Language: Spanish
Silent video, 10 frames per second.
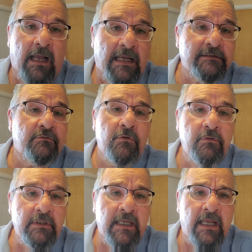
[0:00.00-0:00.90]
hace
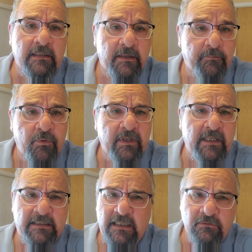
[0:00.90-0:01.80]
unos días, después
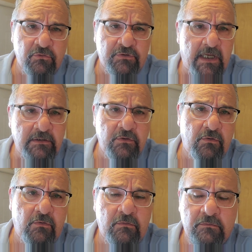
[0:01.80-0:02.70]
de tantos años